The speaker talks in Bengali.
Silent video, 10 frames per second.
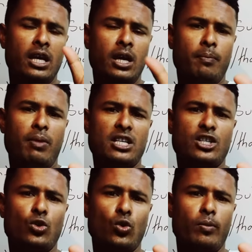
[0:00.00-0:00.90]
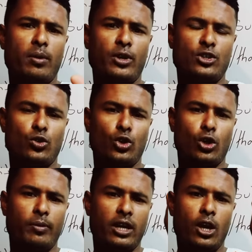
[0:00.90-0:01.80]
পাঁচটি রুল মেমোরাইজ করতে হবে
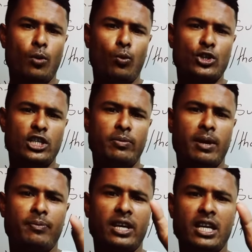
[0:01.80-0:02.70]
পজিটিভে আপনাকে